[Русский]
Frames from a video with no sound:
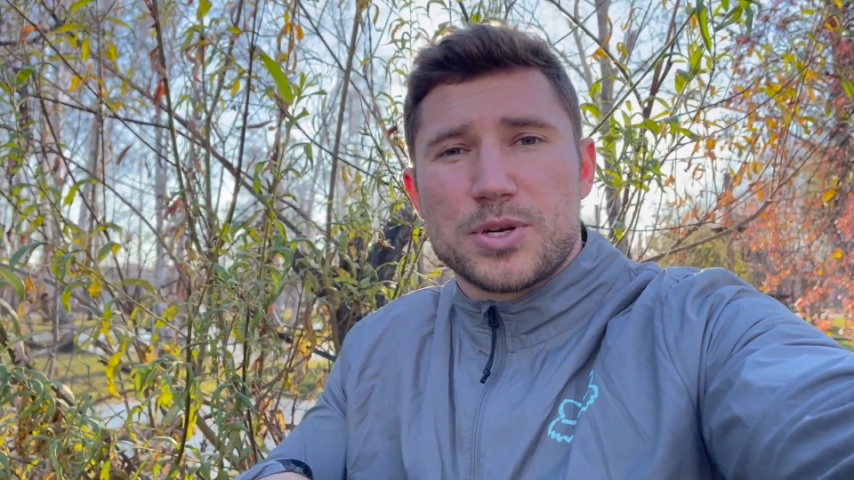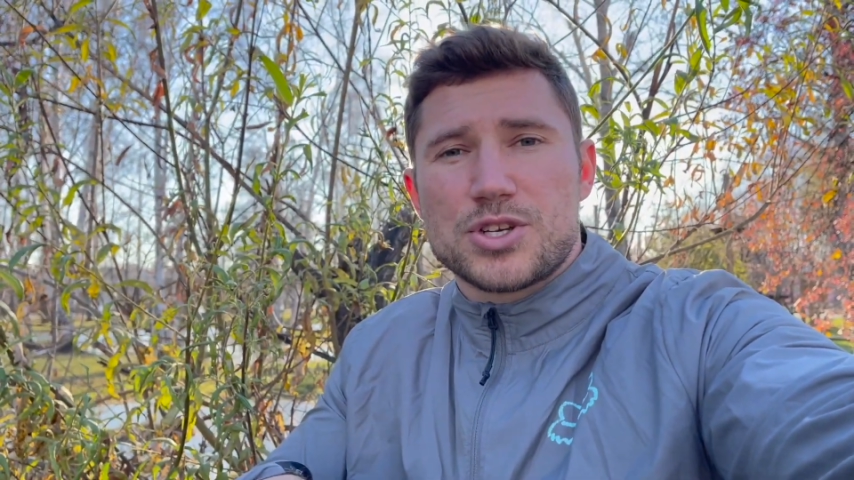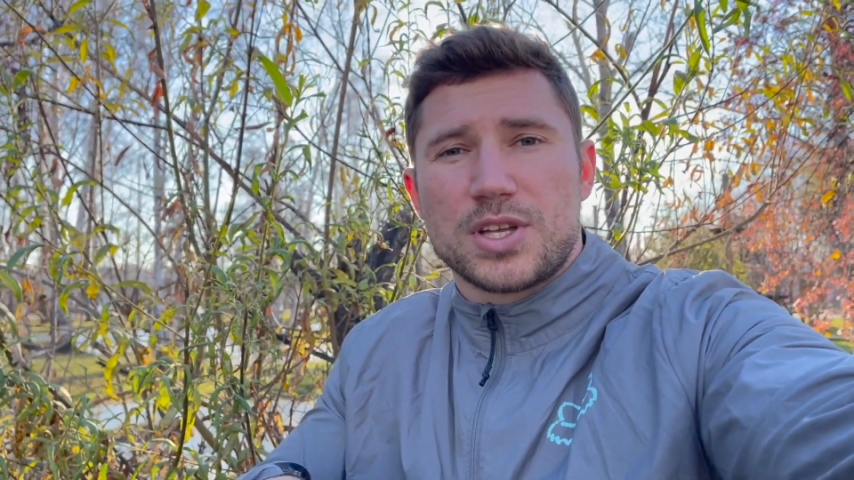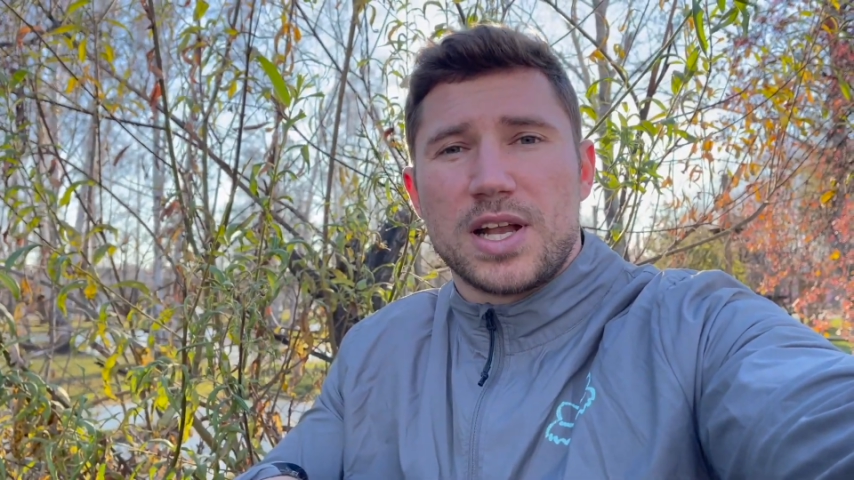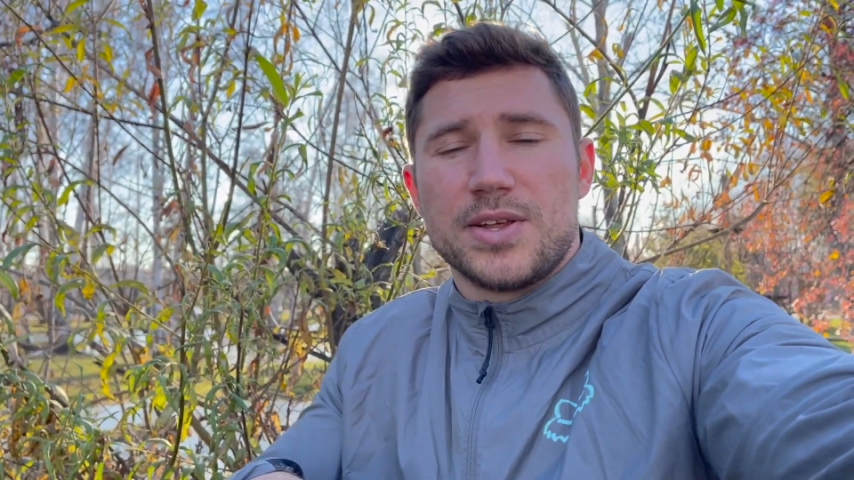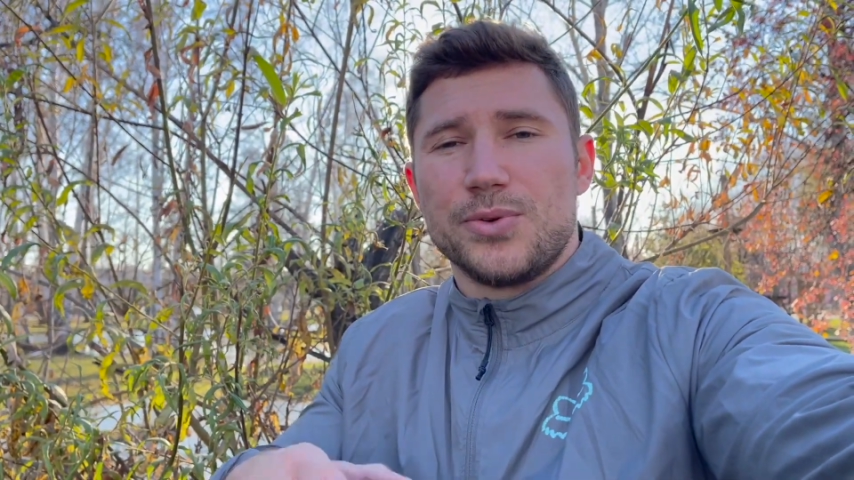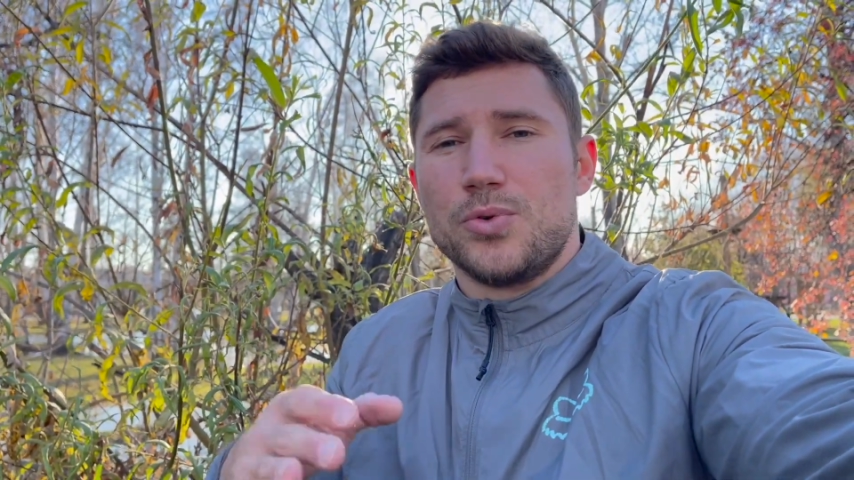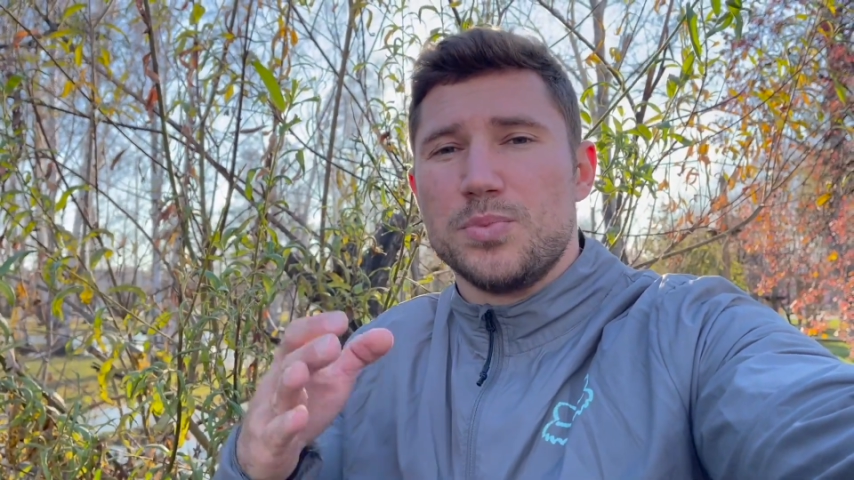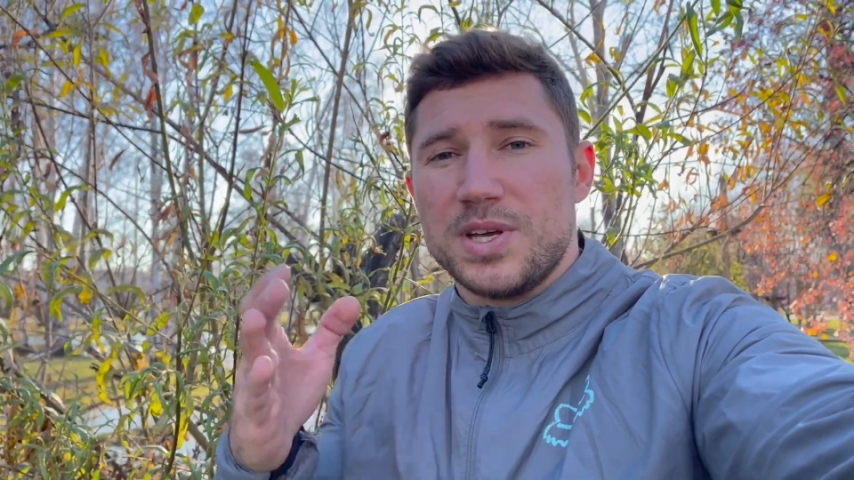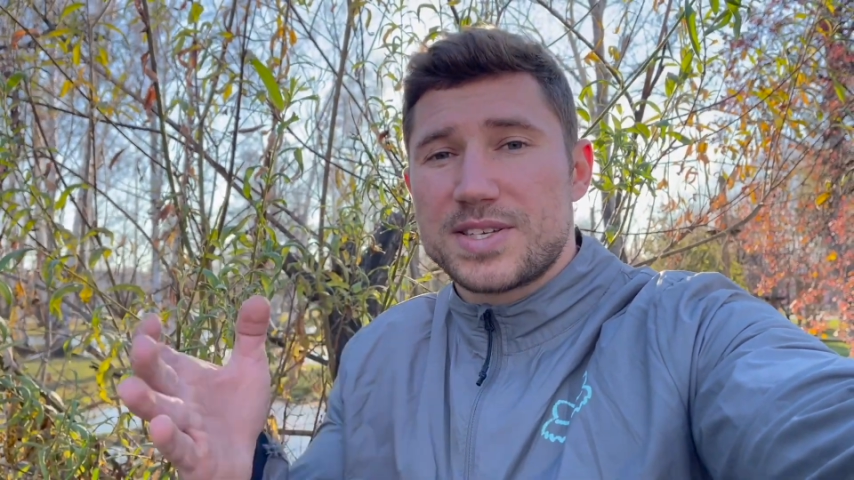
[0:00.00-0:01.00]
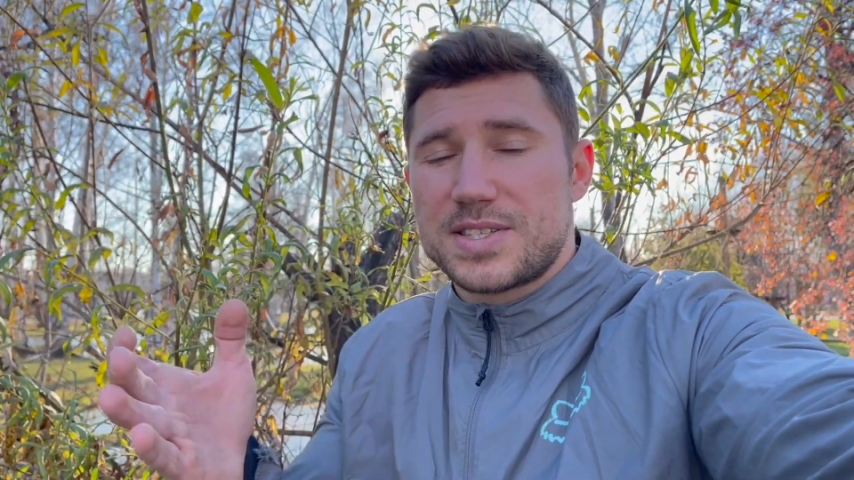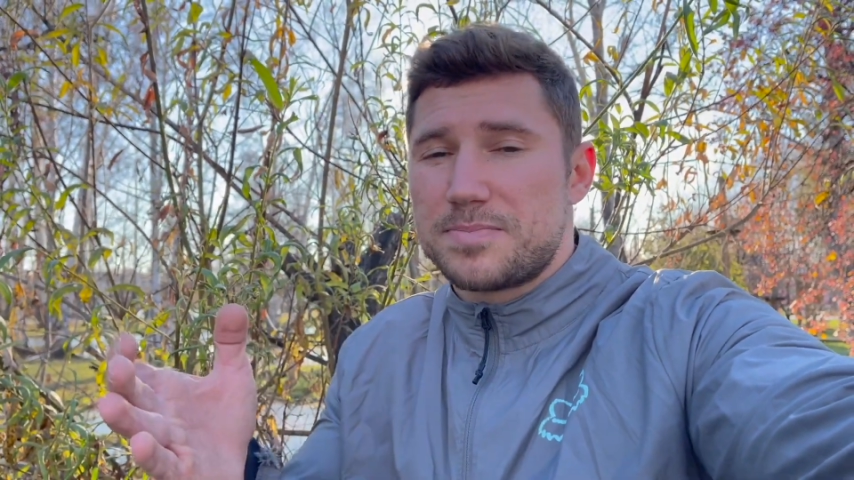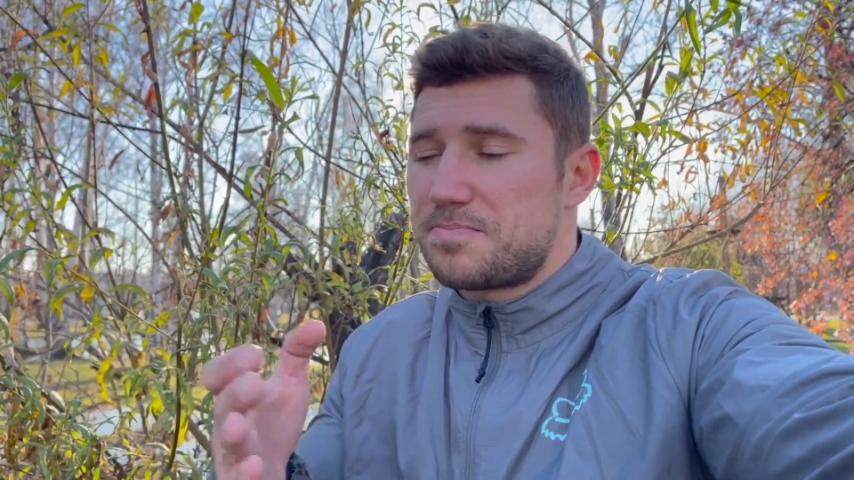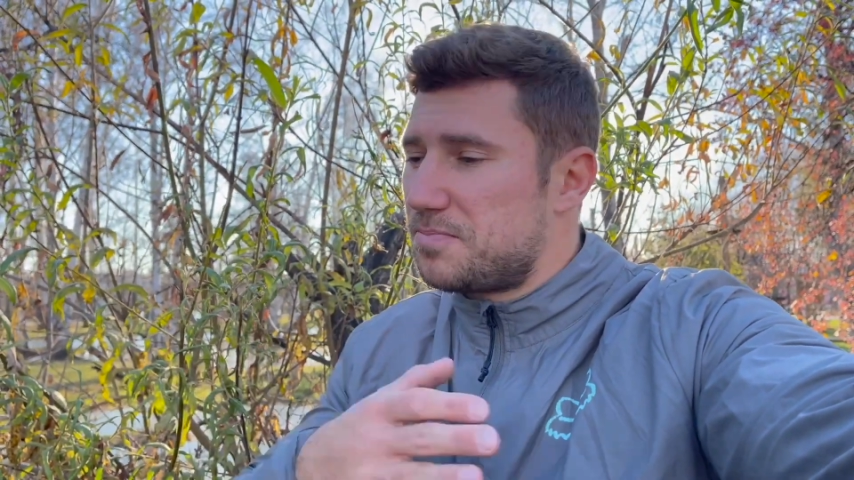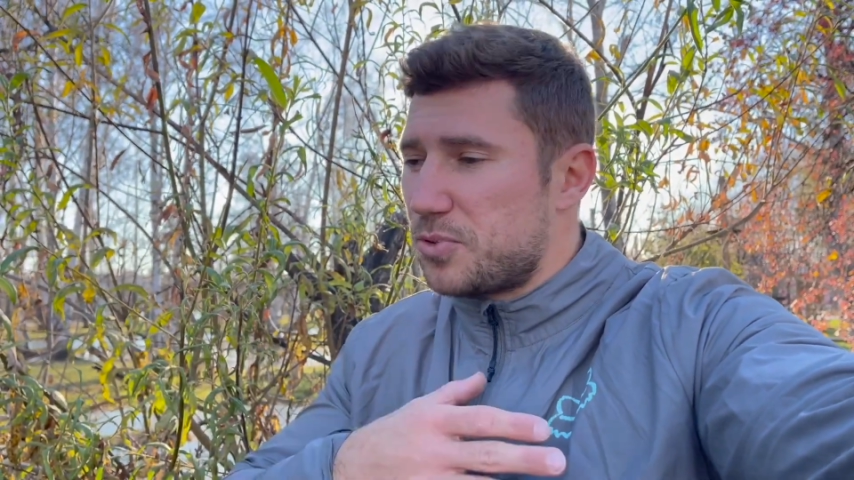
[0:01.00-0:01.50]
посчитали неуместным,